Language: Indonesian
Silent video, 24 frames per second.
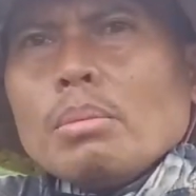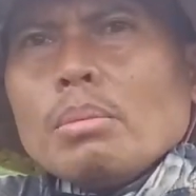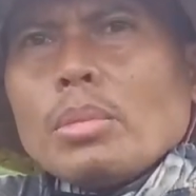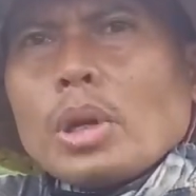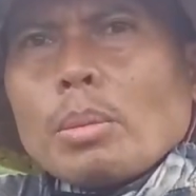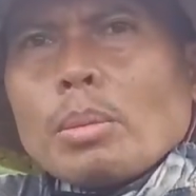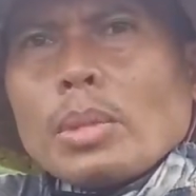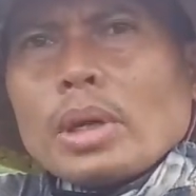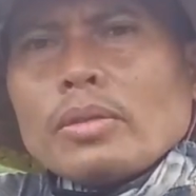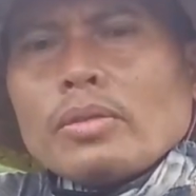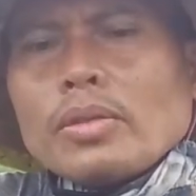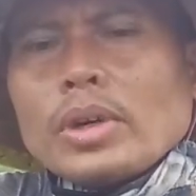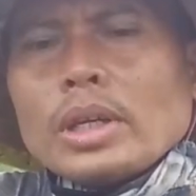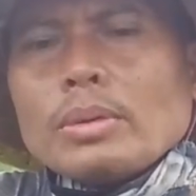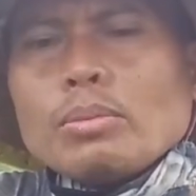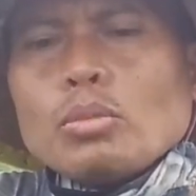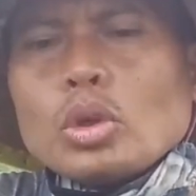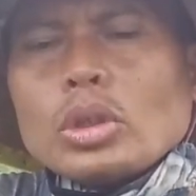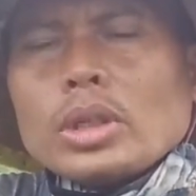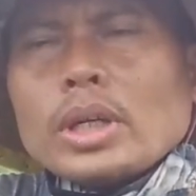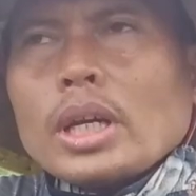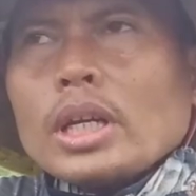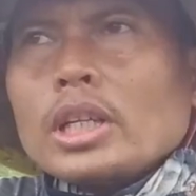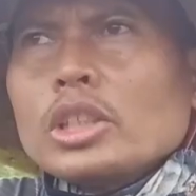bermanfaat
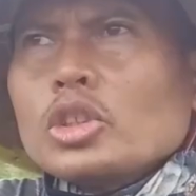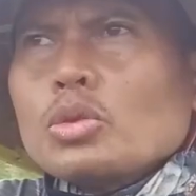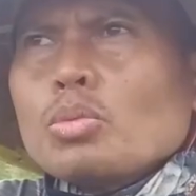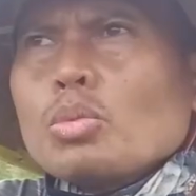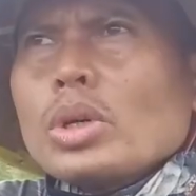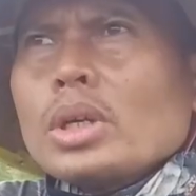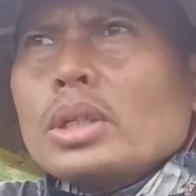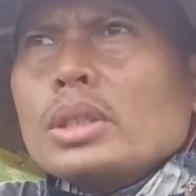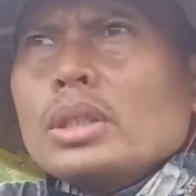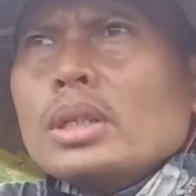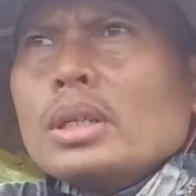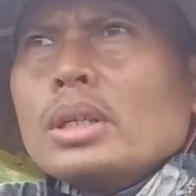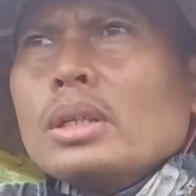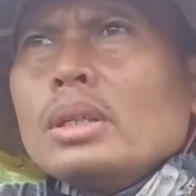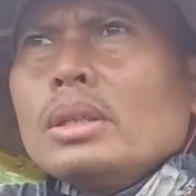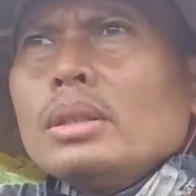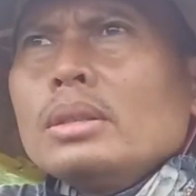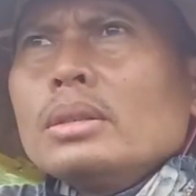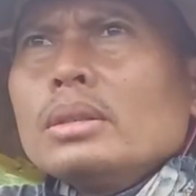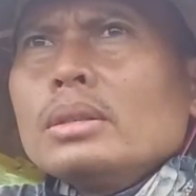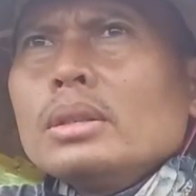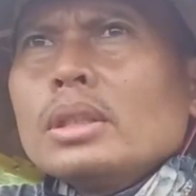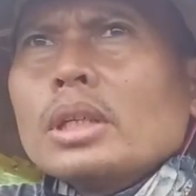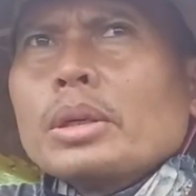buat kalian semuanya
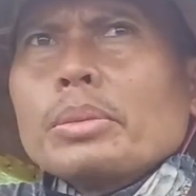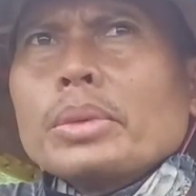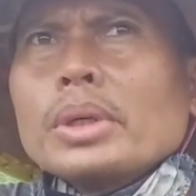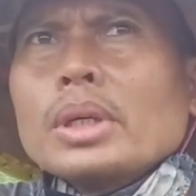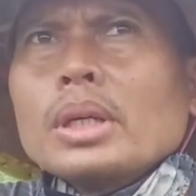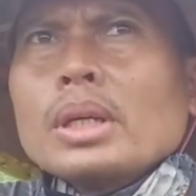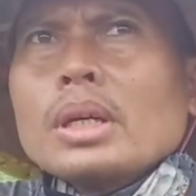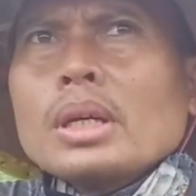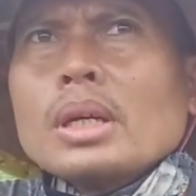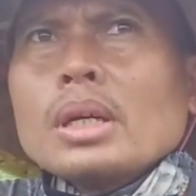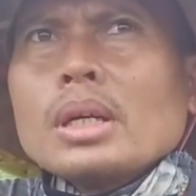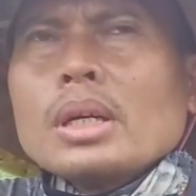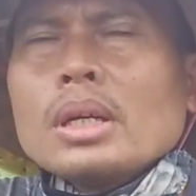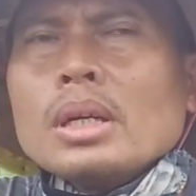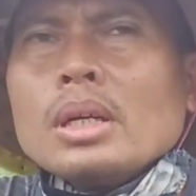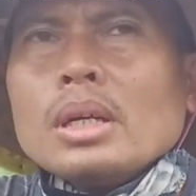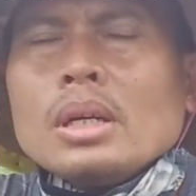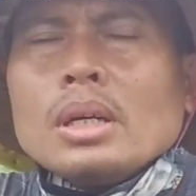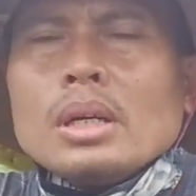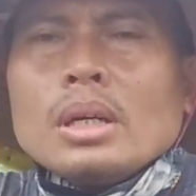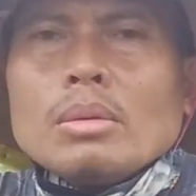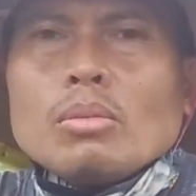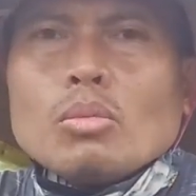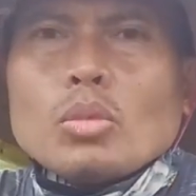yang mana
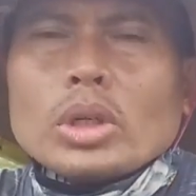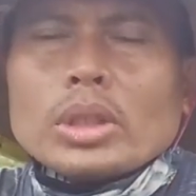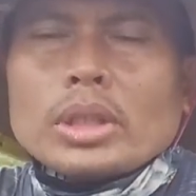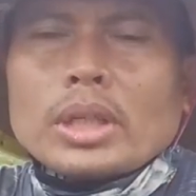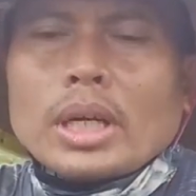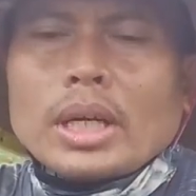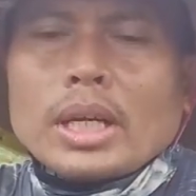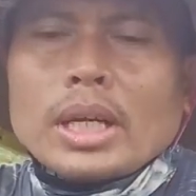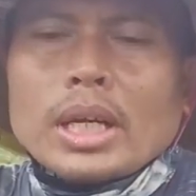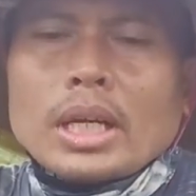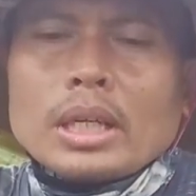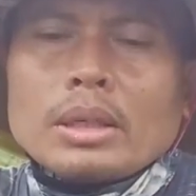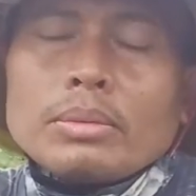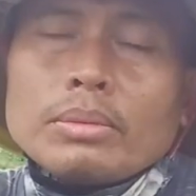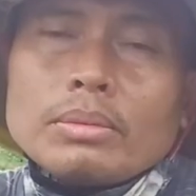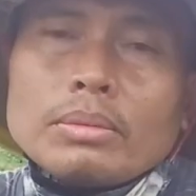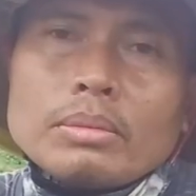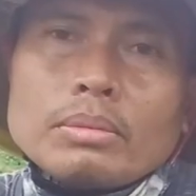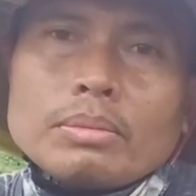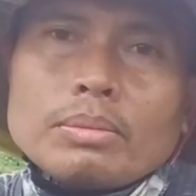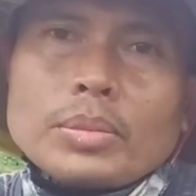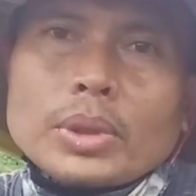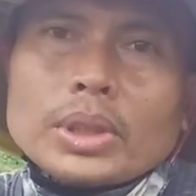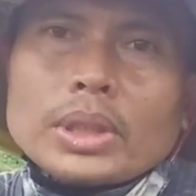buat kalian
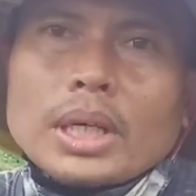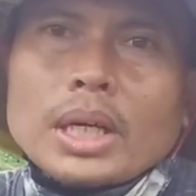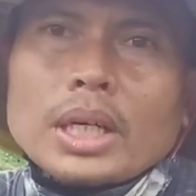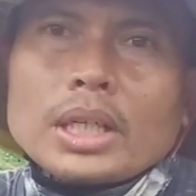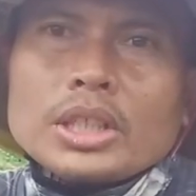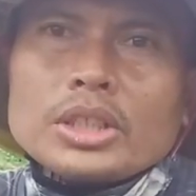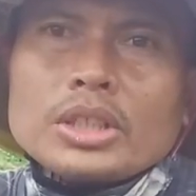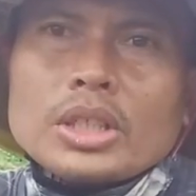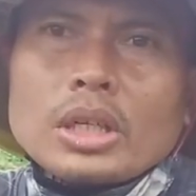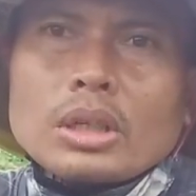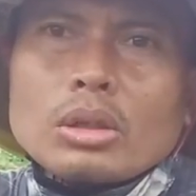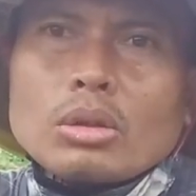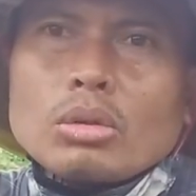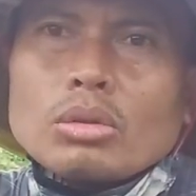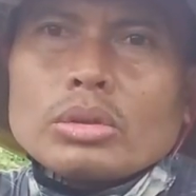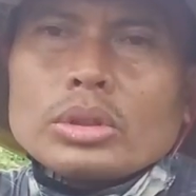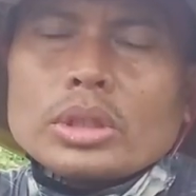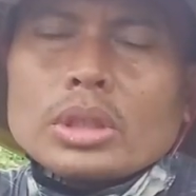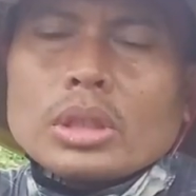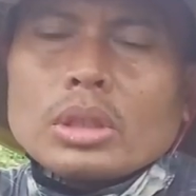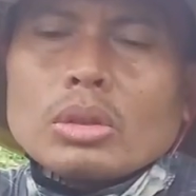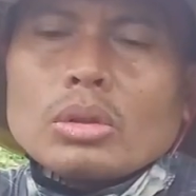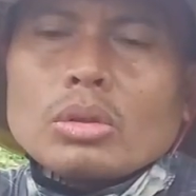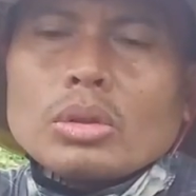petani jagung
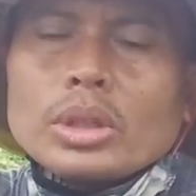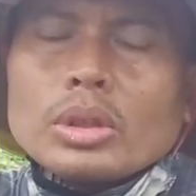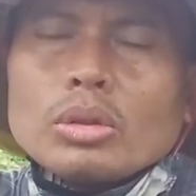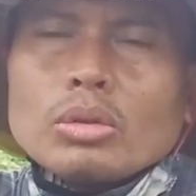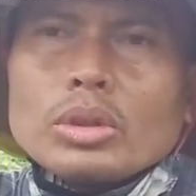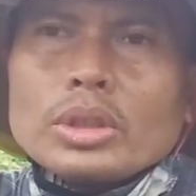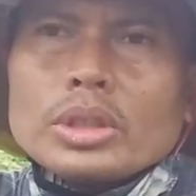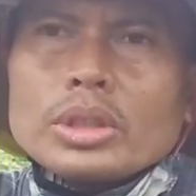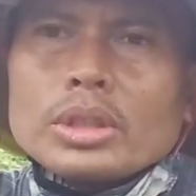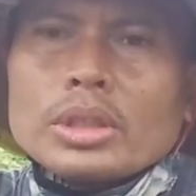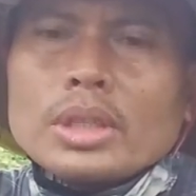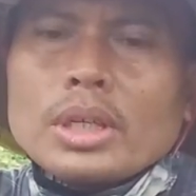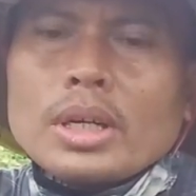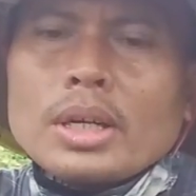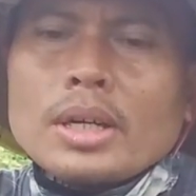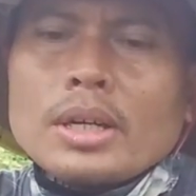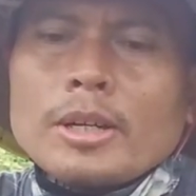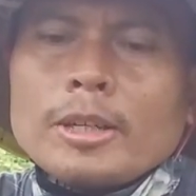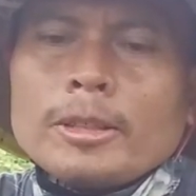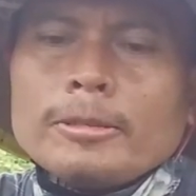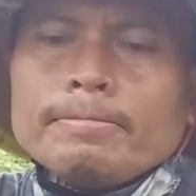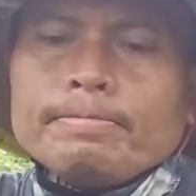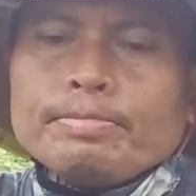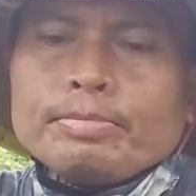seluruh Indonesia